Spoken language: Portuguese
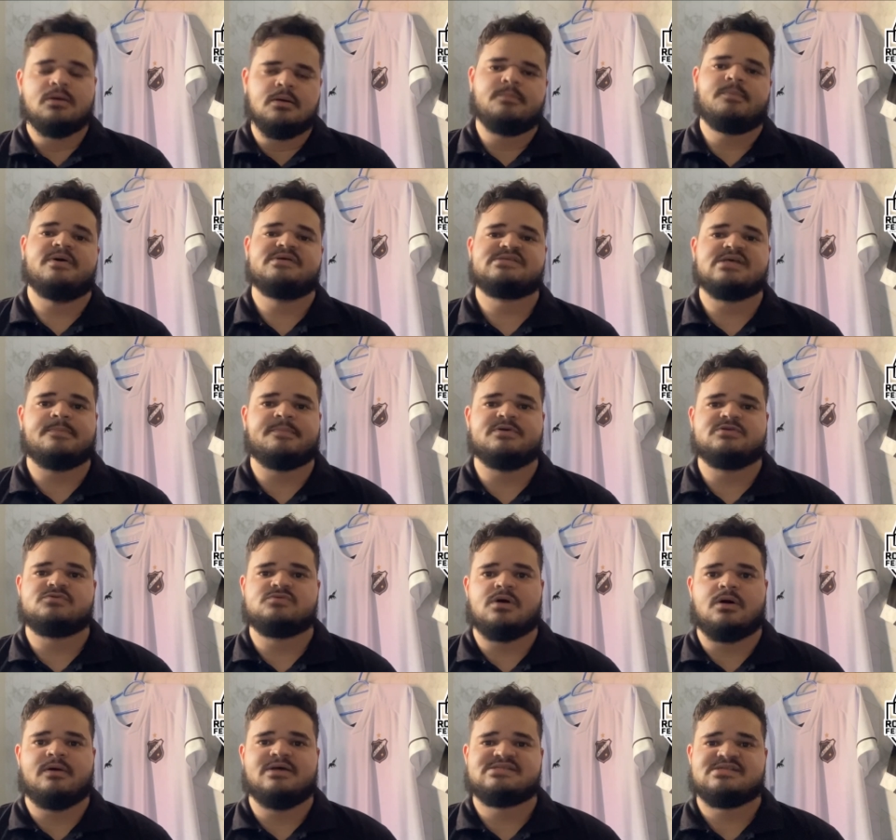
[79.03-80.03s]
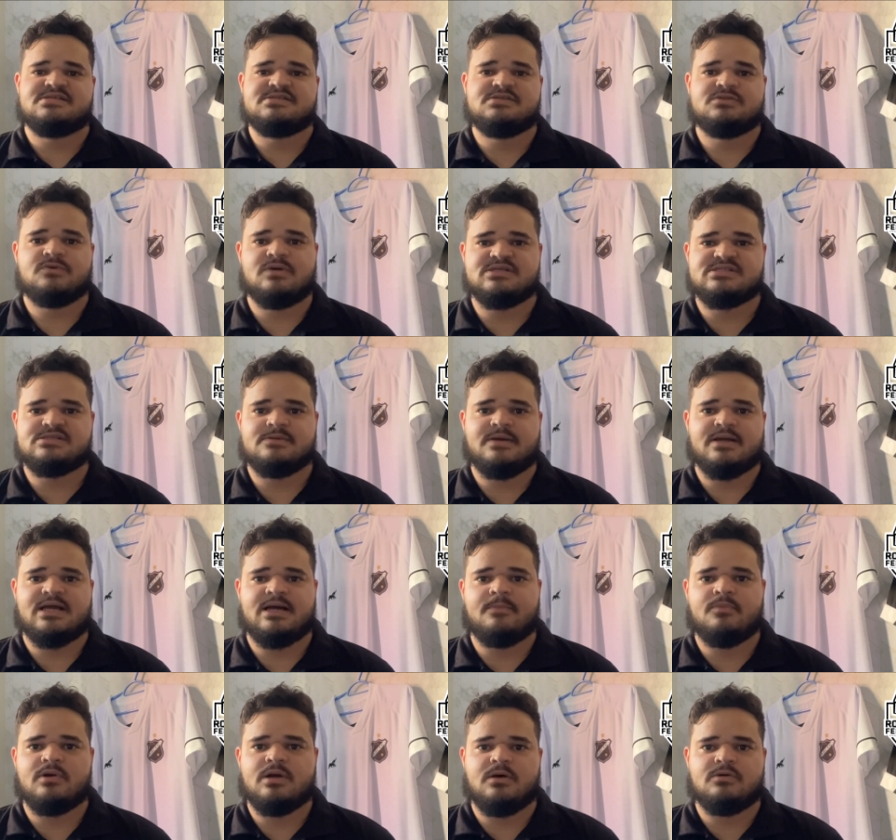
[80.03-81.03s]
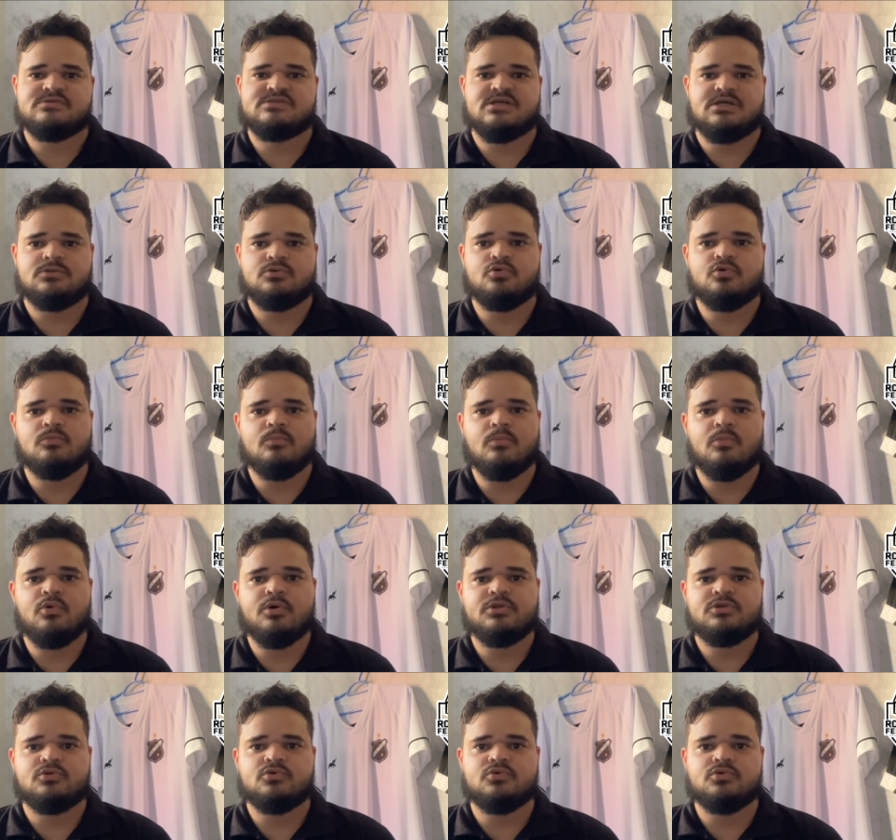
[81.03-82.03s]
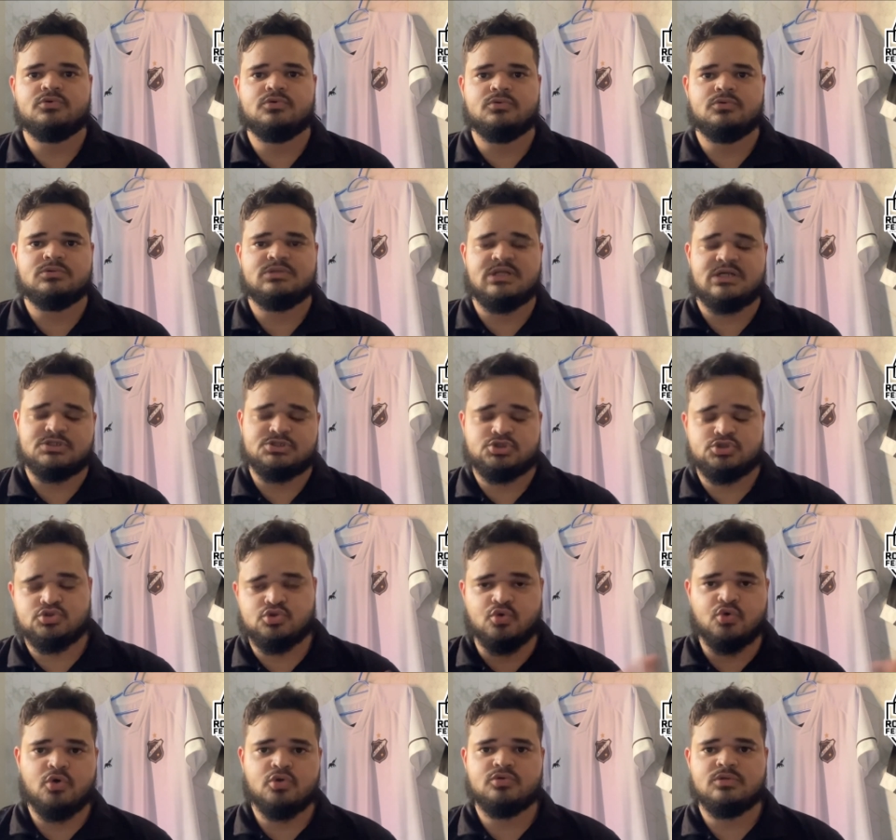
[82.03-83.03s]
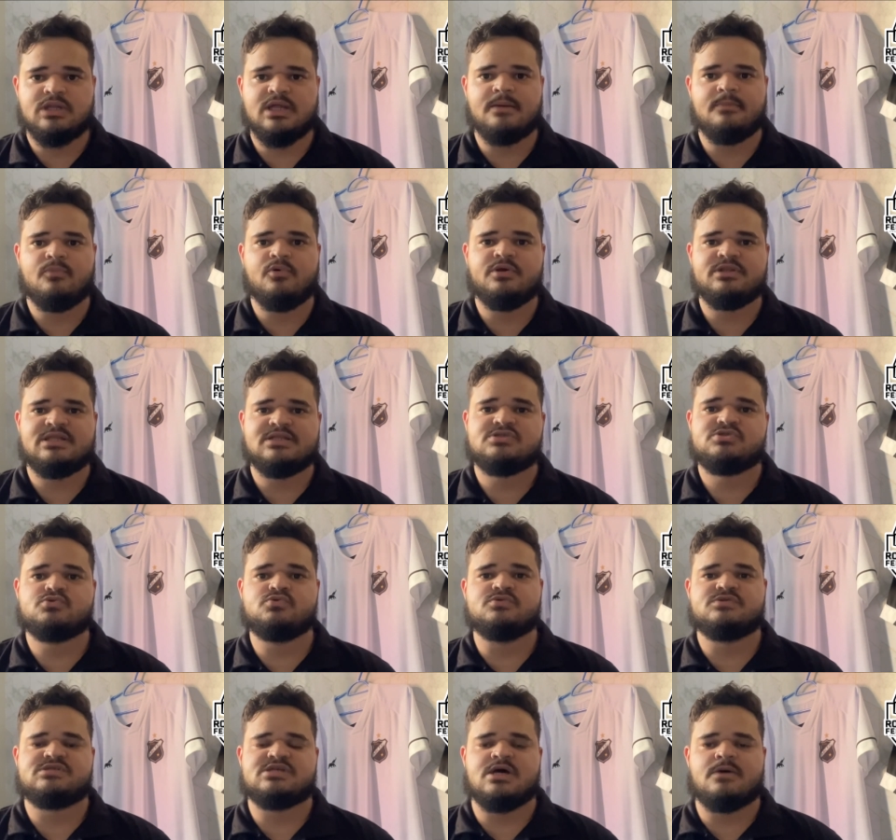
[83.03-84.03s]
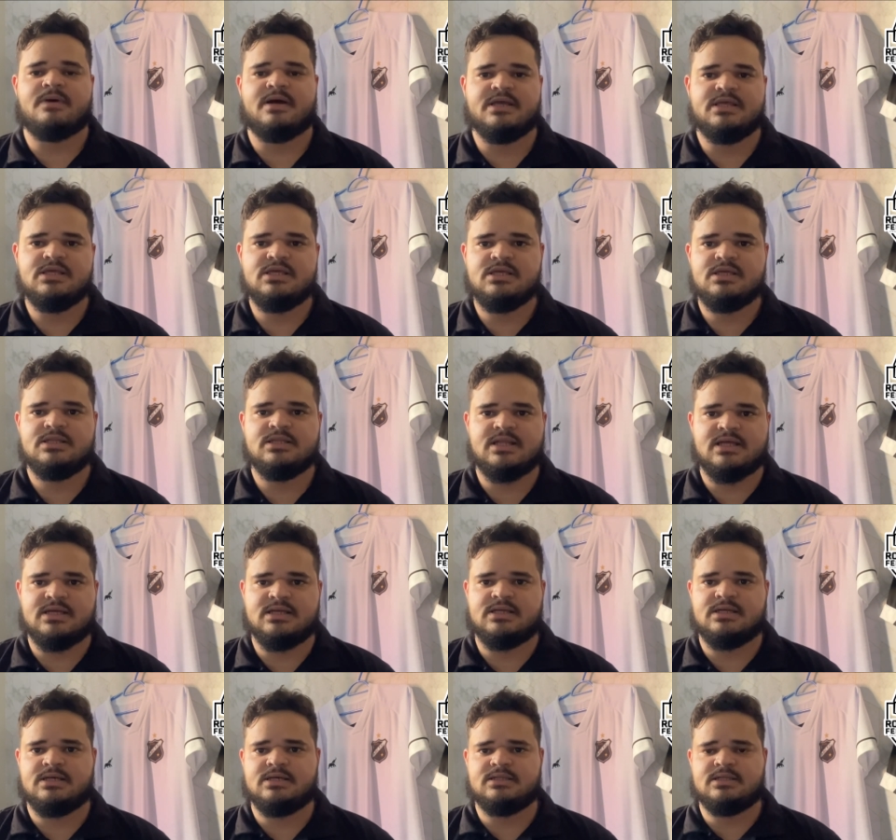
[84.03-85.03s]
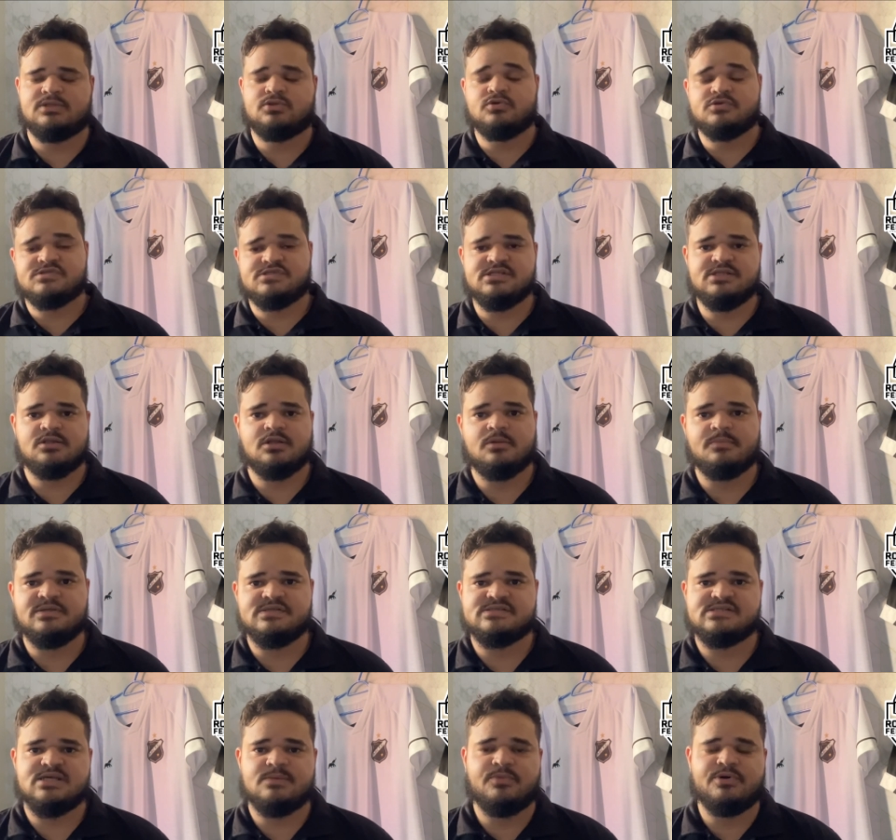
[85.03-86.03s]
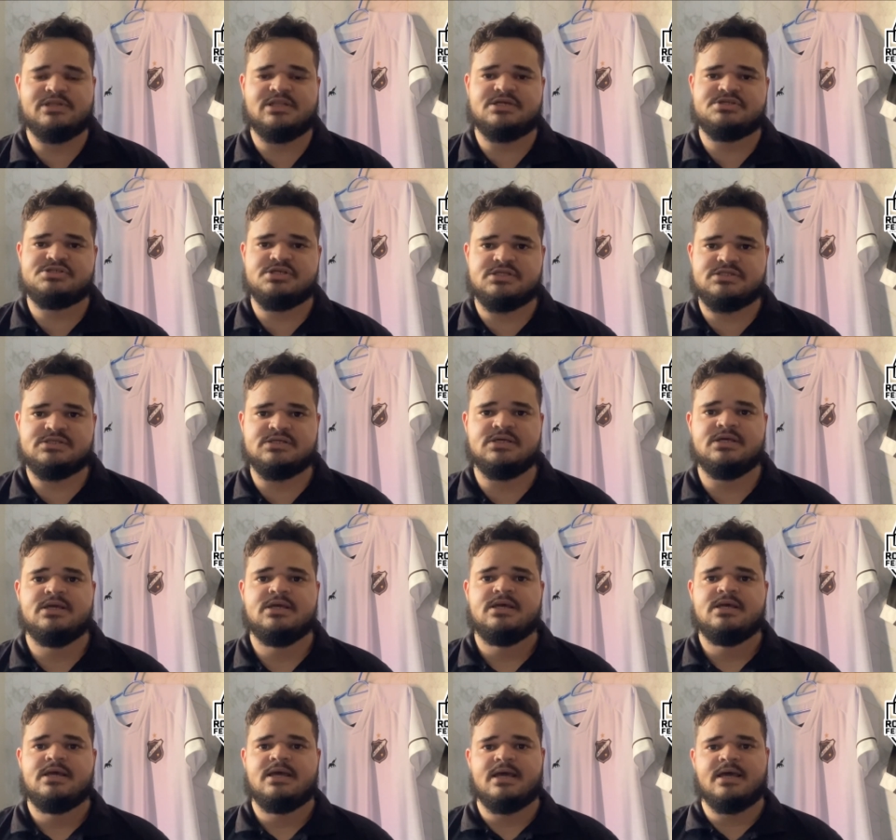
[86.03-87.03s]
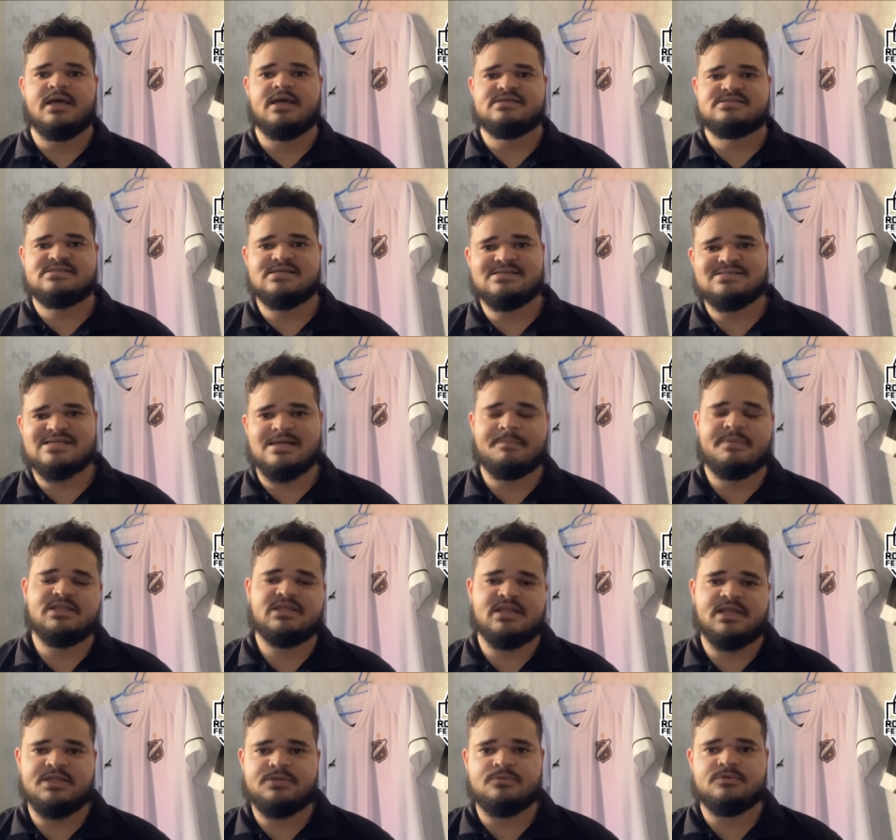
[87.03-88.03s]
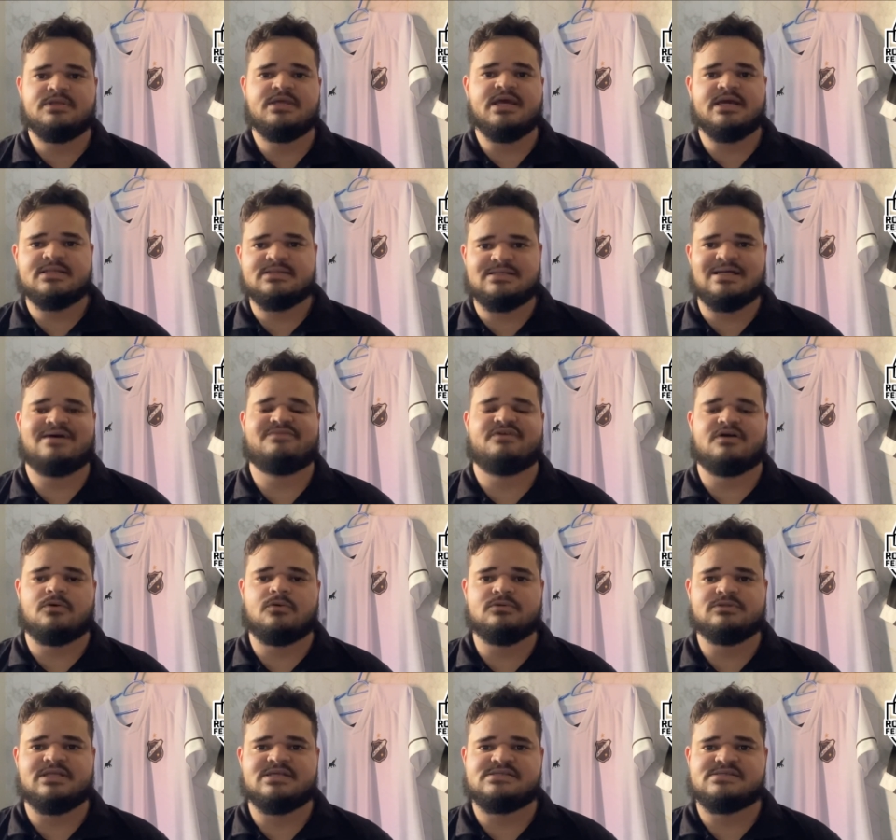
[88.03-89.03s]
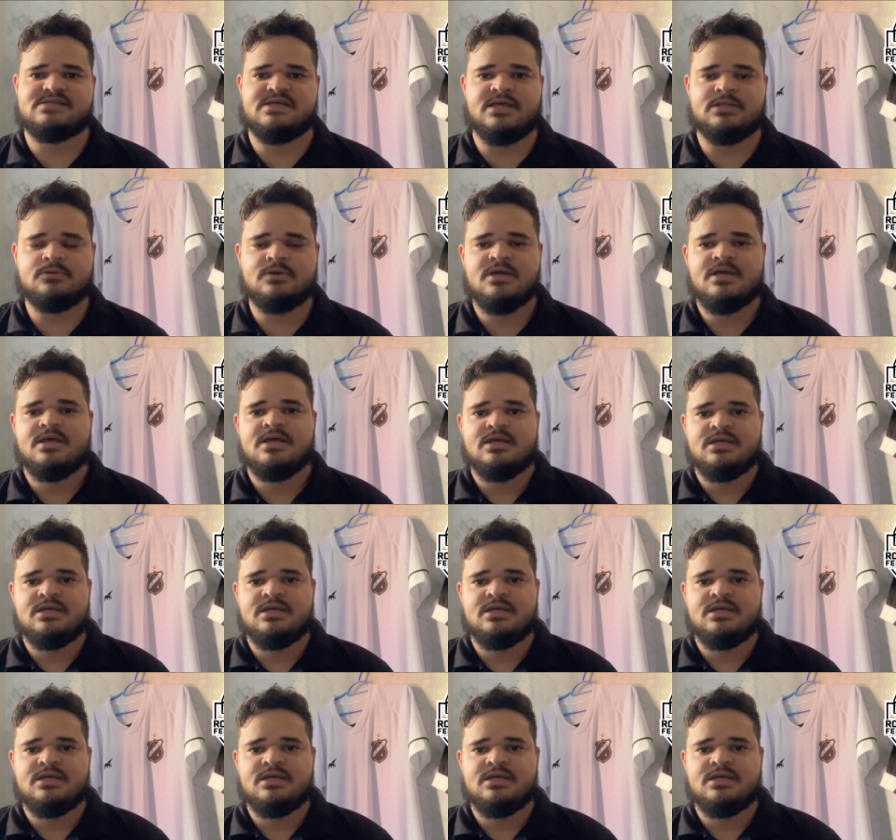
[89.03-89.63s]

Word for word: Pois é, pessoal, essa situação acabou causando muito transtorno, né? muita discussão aí na, na torcida do ABC, muita gente é, sem saber direito o que é que estava acontecendo.